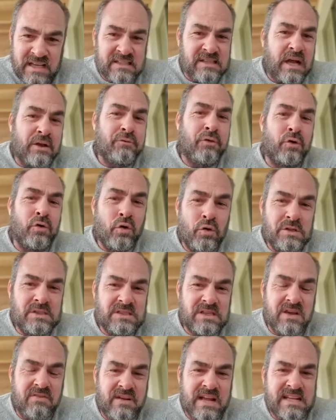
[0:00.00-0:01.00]
Ihr seid von
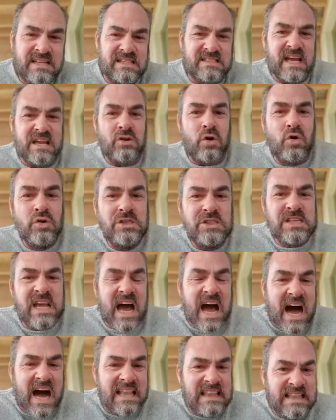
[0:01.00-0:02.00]
uns gewählt, ihr seid
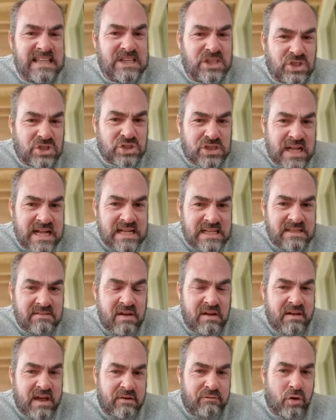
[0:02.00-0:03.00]
unsere
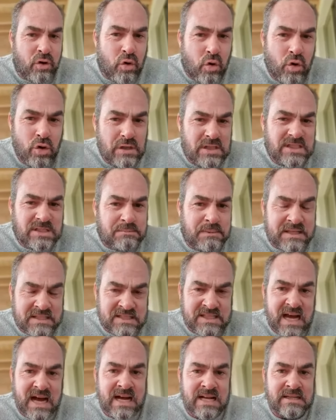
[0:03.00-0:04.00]
Angestellten, ihr werdet von uns
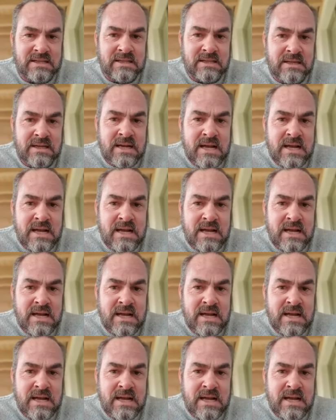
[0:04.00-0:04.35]
bezahlt.